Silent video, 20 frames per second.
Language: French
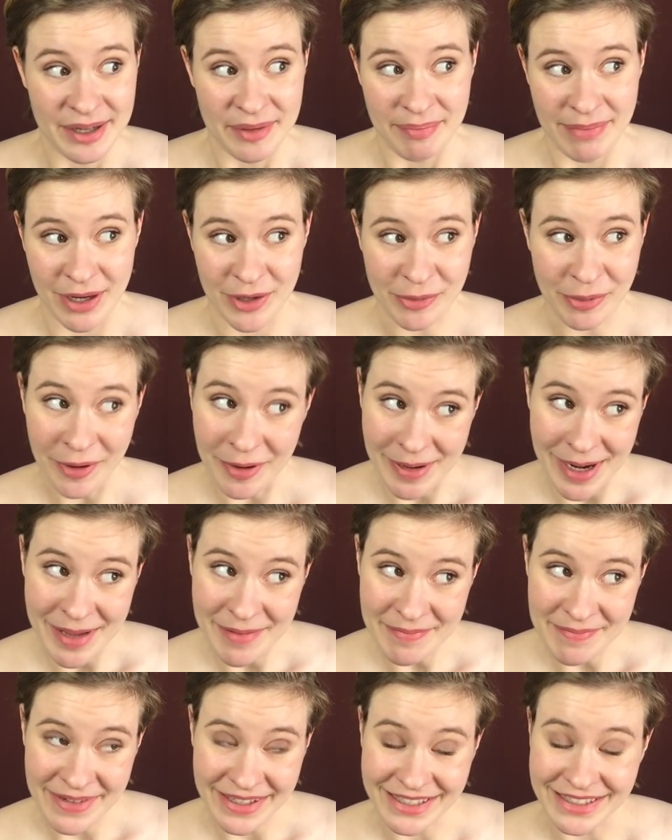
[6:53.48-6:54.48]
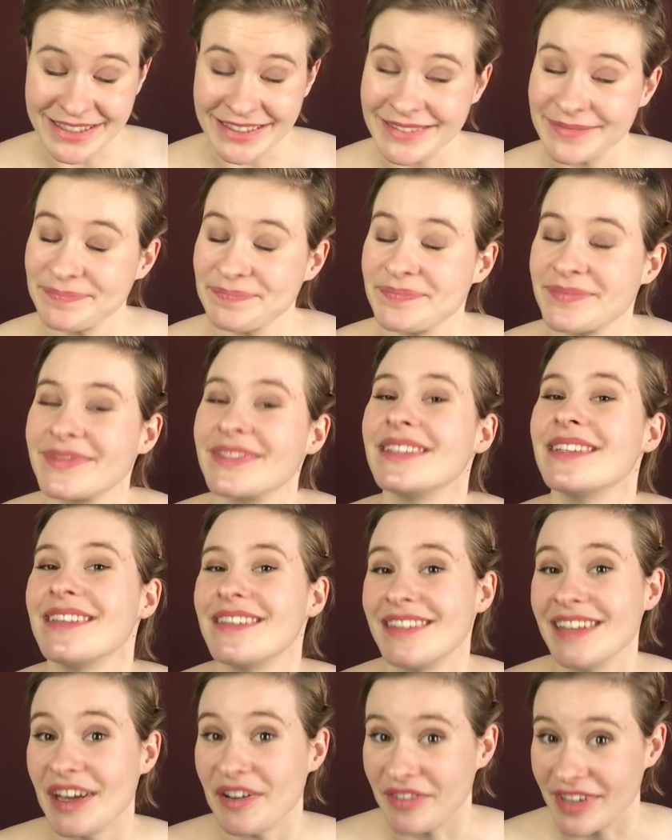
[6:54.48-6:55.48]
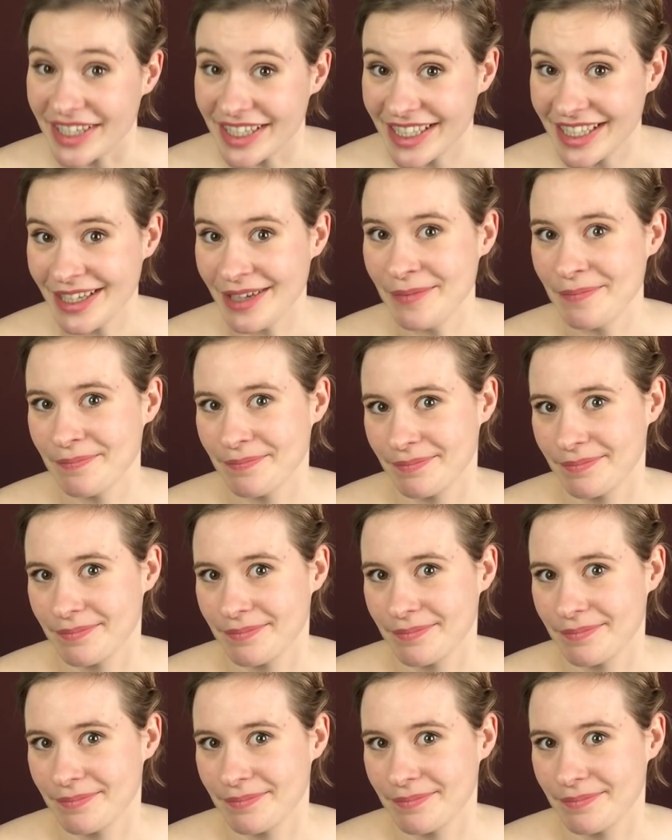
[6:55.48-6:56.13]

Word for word: Mais le problème, ben, c'est avec qui